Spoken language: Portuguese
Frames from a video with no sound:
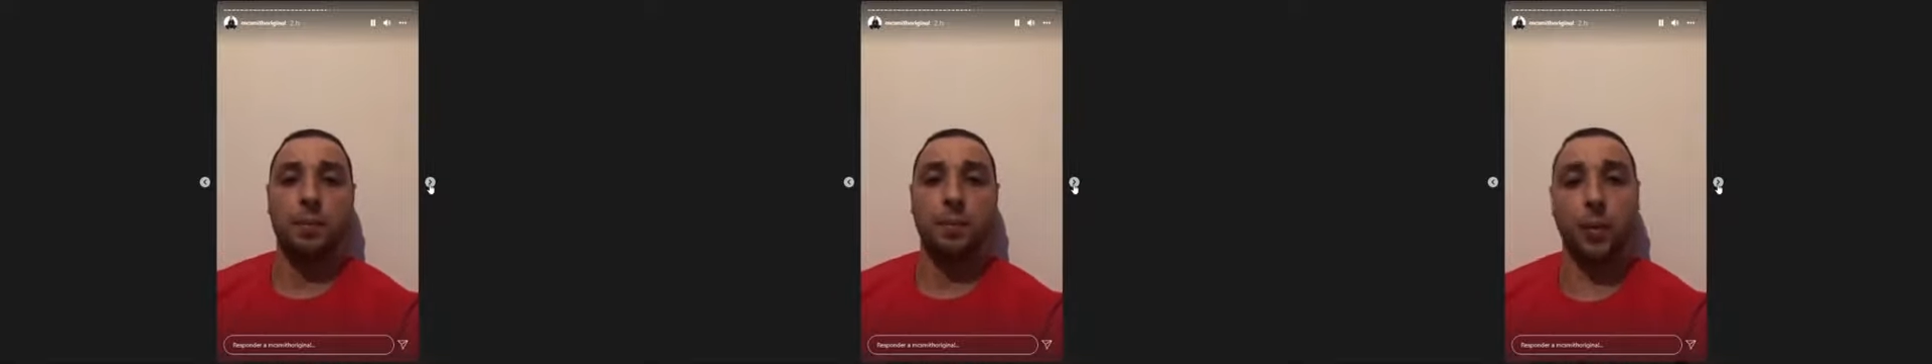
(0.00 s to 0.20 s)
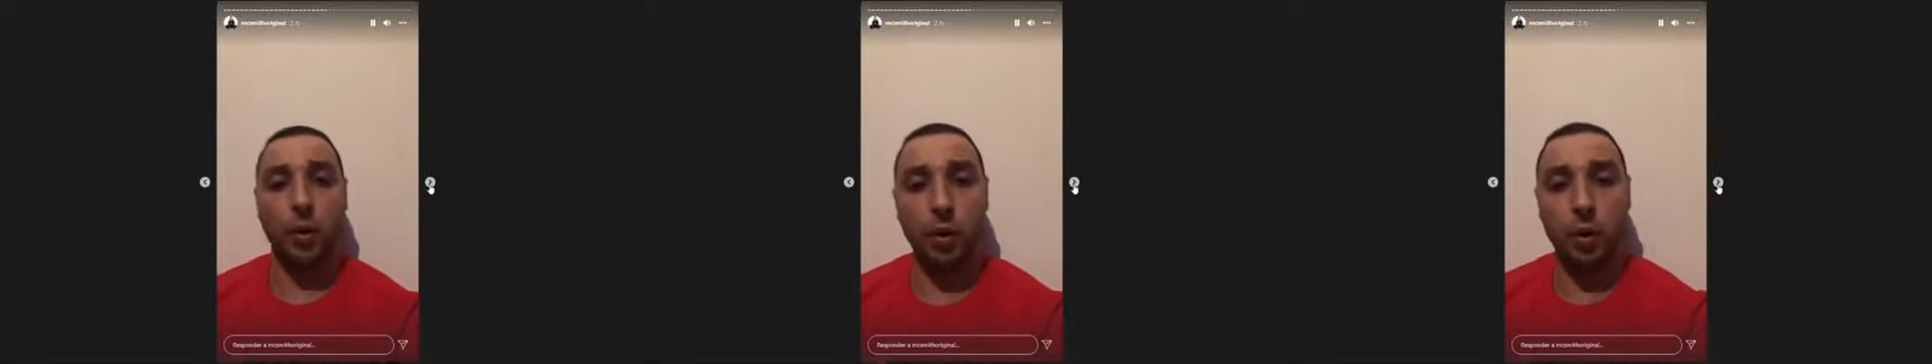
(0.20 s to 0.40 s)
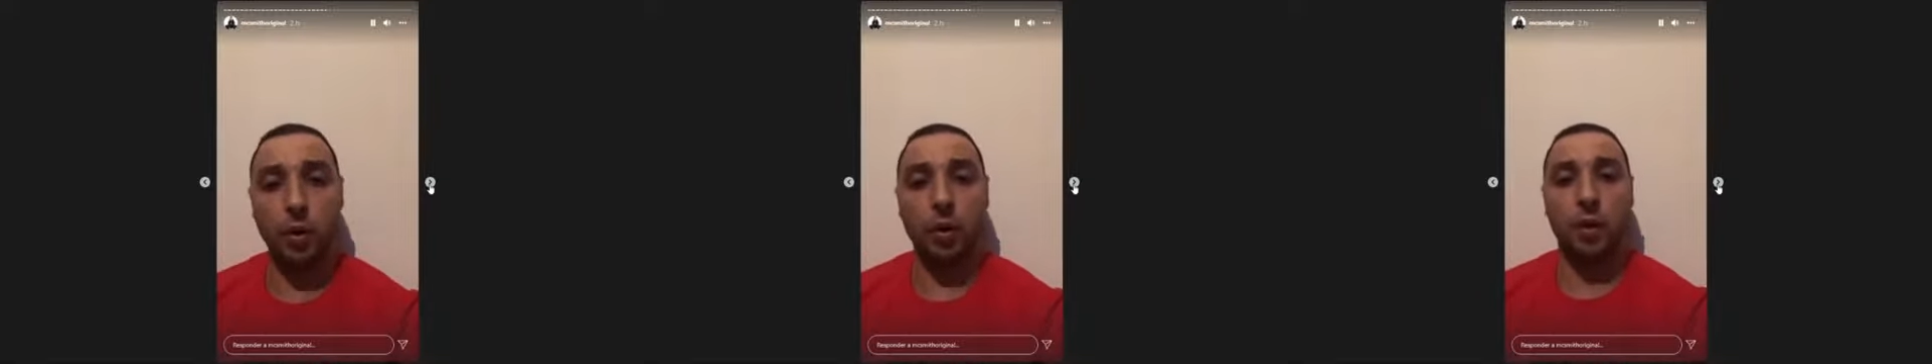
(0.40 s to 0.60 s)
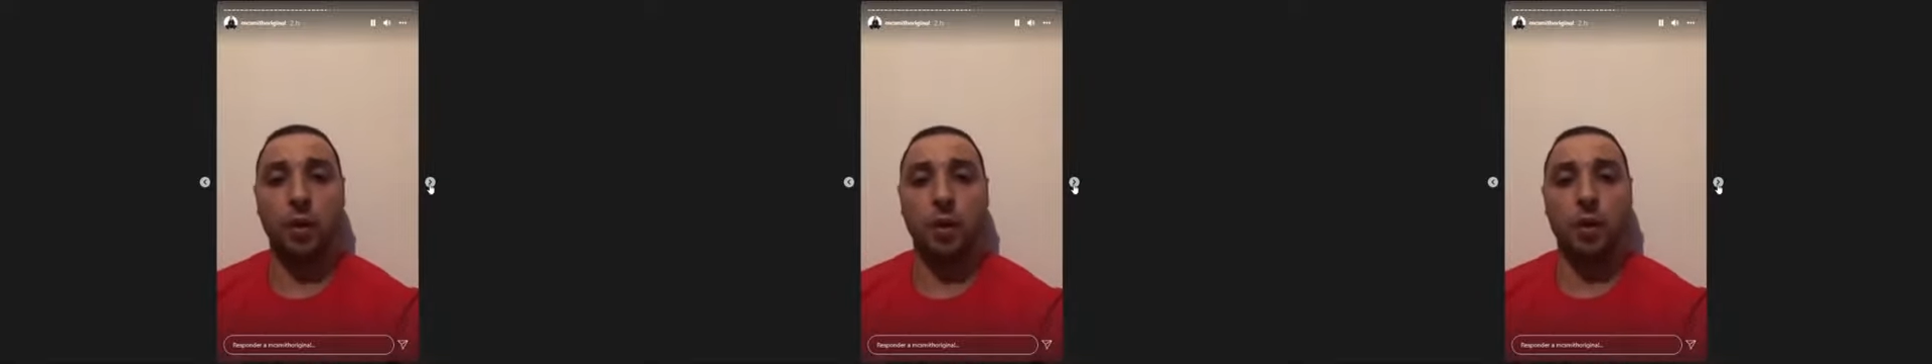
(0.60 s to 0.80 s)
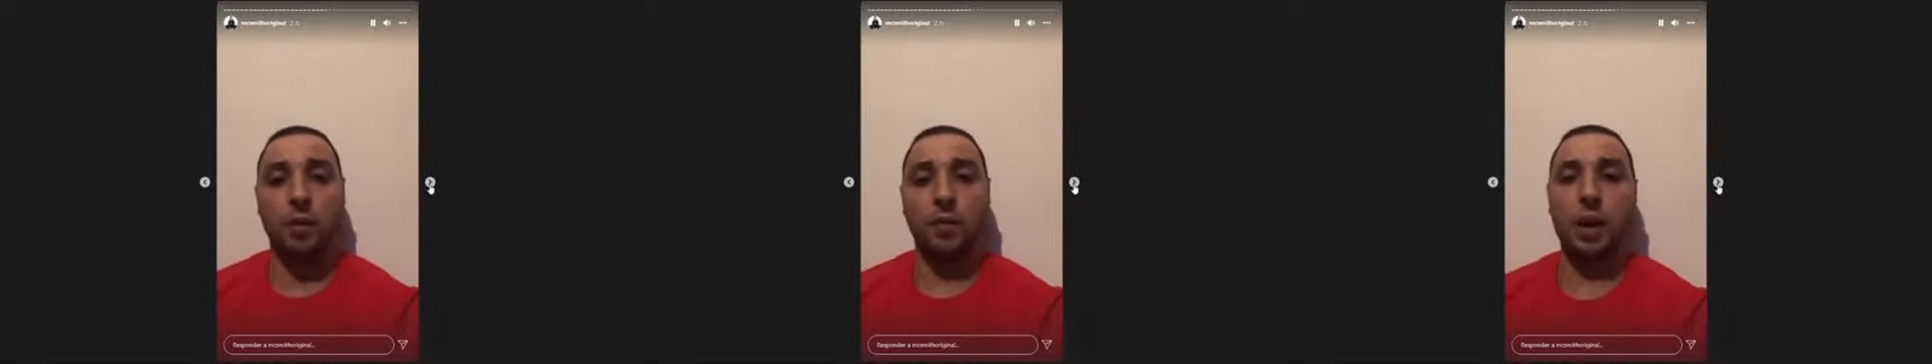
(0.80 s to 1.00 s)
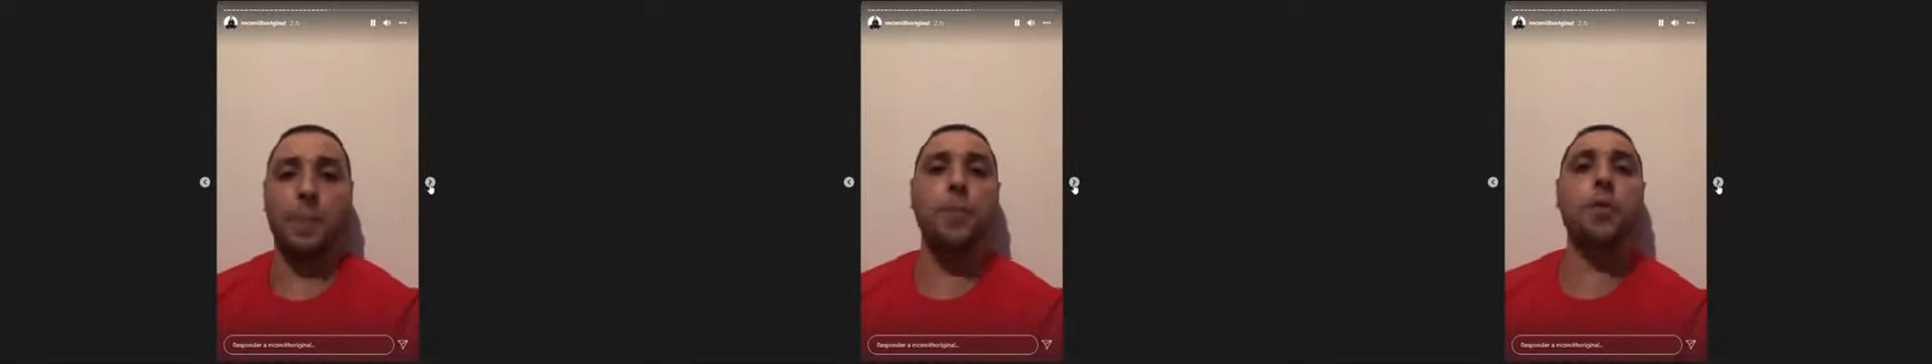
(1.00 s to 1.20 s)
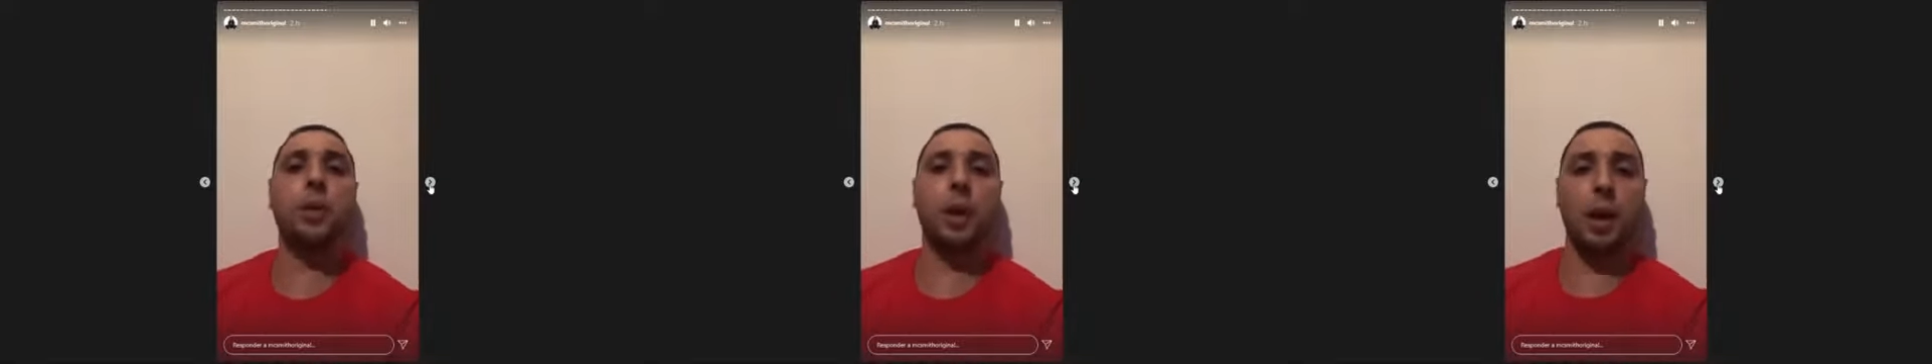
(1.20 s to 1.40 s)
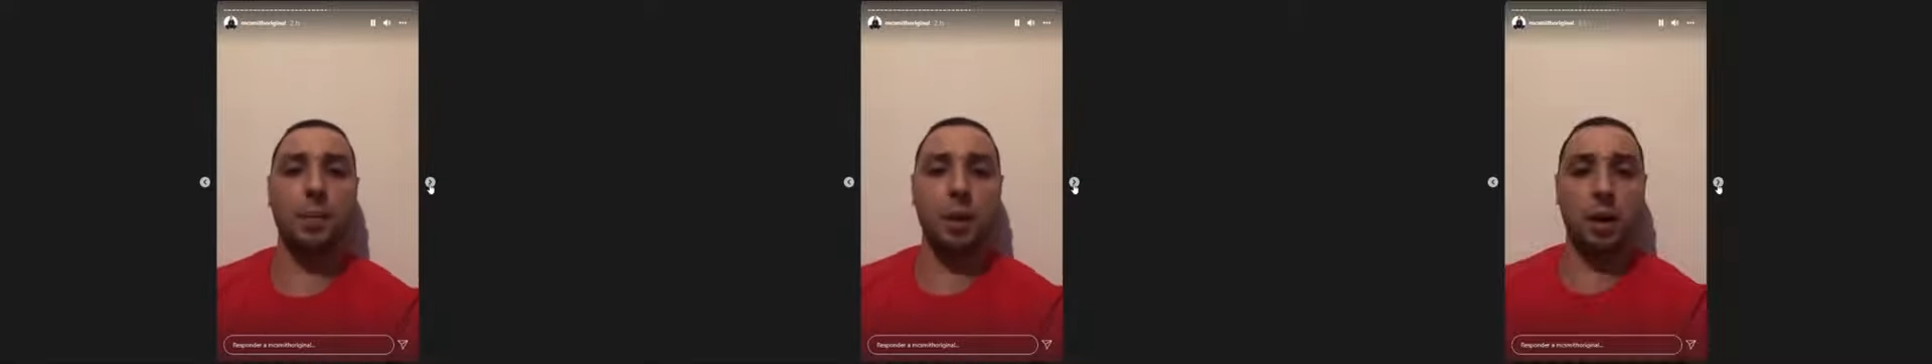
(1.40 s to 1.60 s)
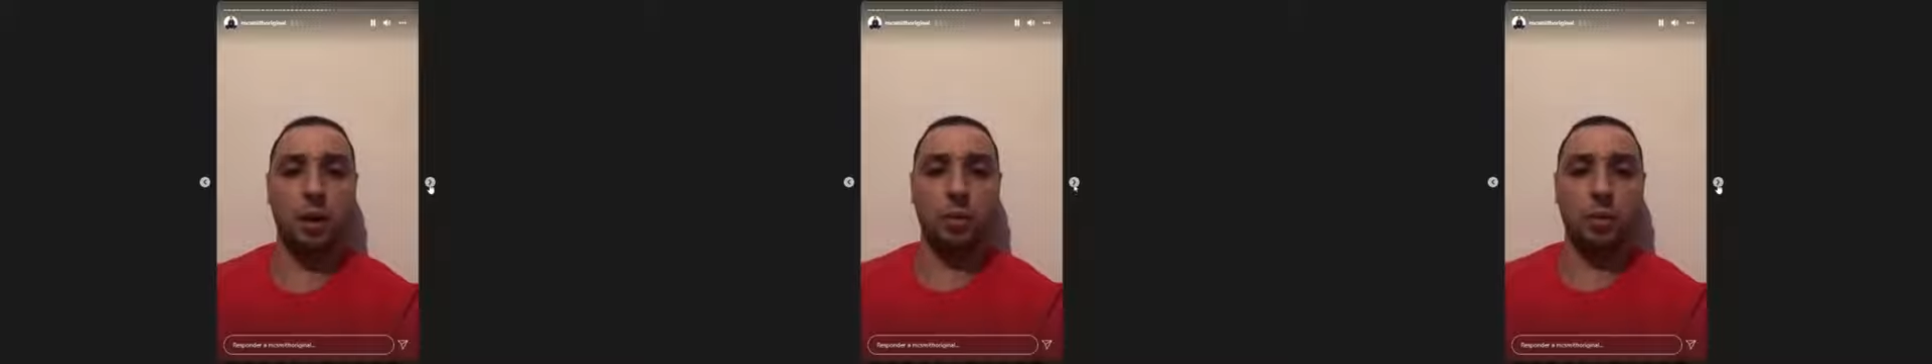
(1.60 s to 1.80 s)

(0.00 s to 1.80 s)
Pô, falei, por quê, mano?